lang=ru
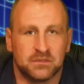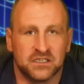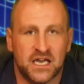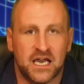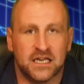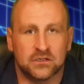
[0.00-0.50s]

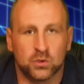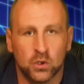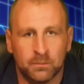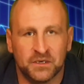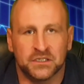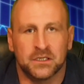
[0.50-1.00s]
была
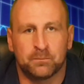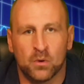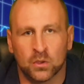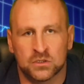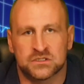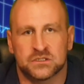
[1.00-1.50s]
одобрена,
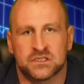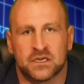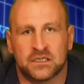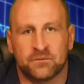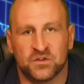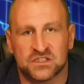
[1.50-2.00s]
полностью
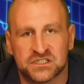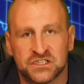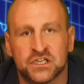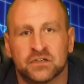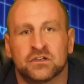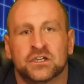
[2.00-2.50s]

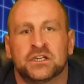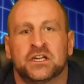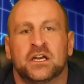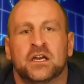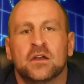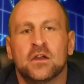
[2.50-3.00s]

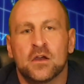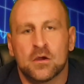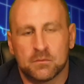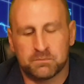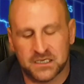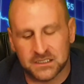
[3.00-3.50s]
сертифицирована.
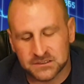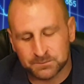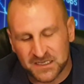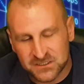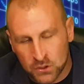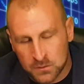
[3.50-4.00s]

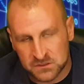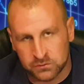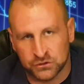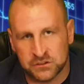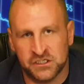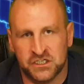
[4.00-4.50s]

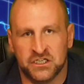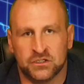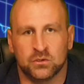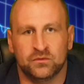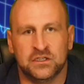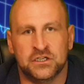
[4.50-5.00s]
Способствует ли это
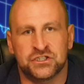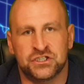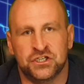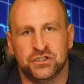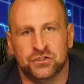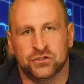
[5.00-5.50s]

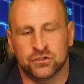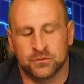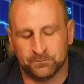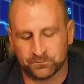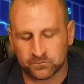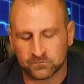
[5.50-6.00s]

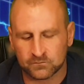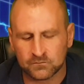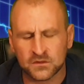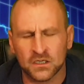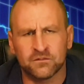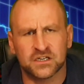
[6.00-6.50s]
увеличению
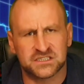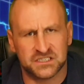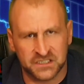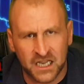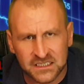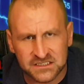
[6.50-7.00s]

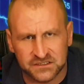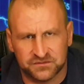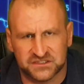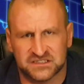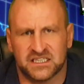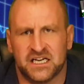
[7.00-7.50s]
вакцинации
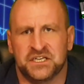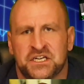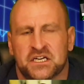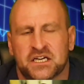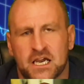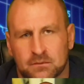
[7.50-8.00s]
в стране,
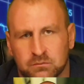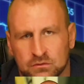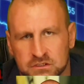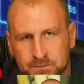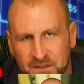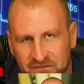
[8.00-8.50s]
как
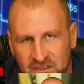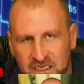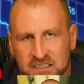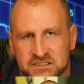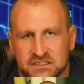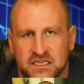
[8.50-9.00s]
будут
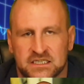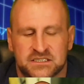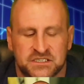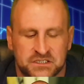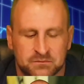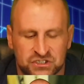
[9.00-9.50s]
справляться да, с
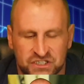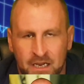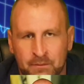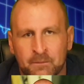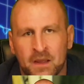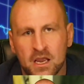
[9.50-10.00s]
этим
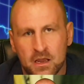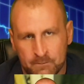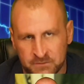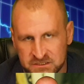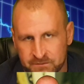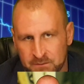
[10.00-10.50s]
штаммом.
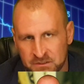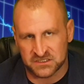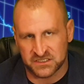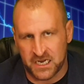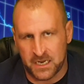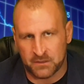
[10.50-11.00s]
Мы с вами
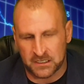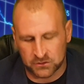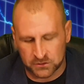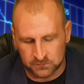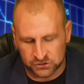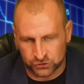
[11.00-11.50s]
знаем о
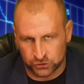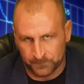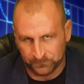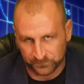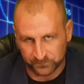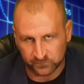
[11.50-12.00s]
том,
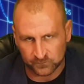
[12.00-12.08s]
что